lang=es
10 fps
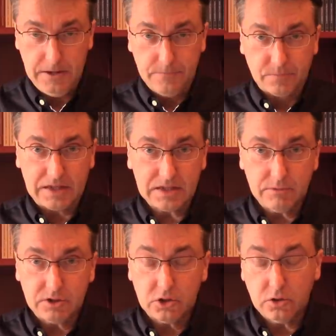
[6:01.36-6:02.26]
que es la
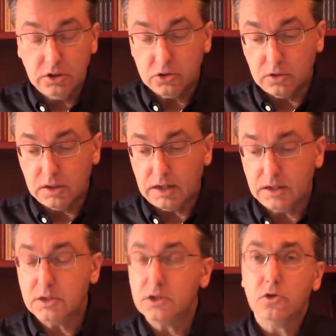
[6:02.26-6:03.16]
versión
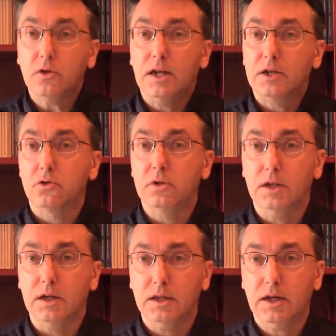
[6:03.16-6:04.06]
insolidaria, insisto, de la
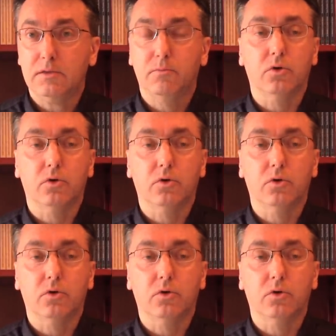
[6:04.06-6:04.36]
solidaridad,